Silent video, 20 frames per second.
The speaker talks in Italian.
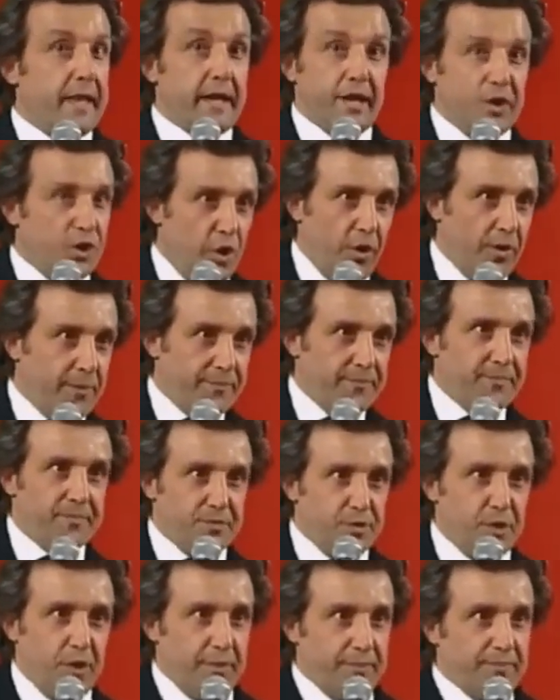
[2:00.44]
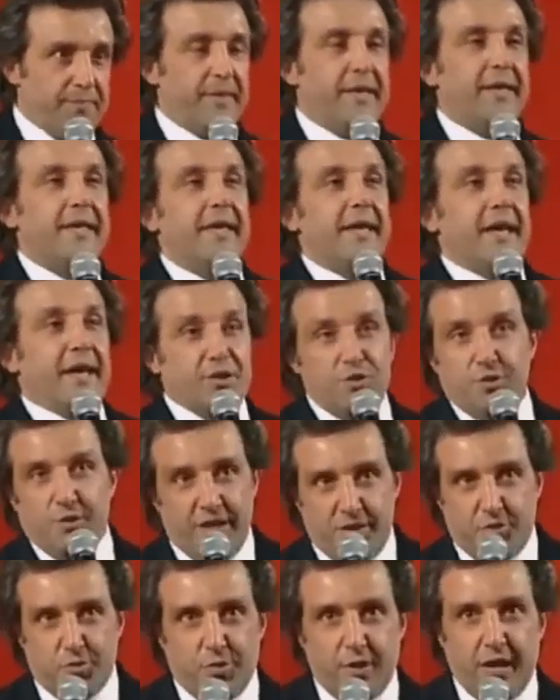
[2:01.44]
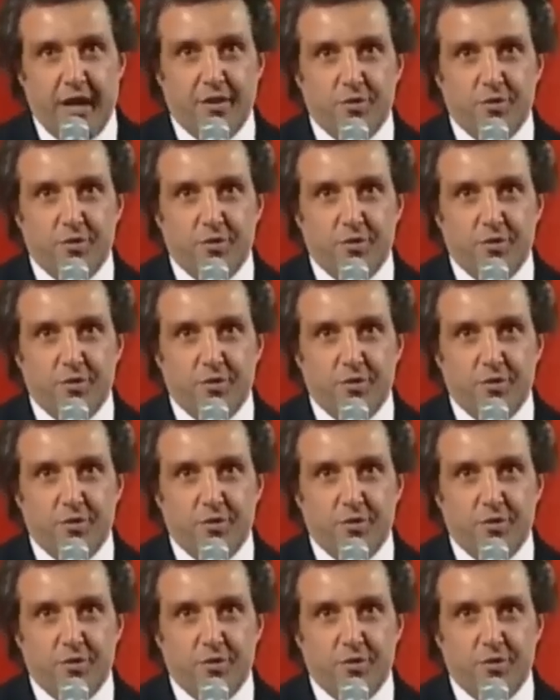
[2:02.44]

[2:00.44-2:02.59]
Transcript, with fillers: no, no non è truccato,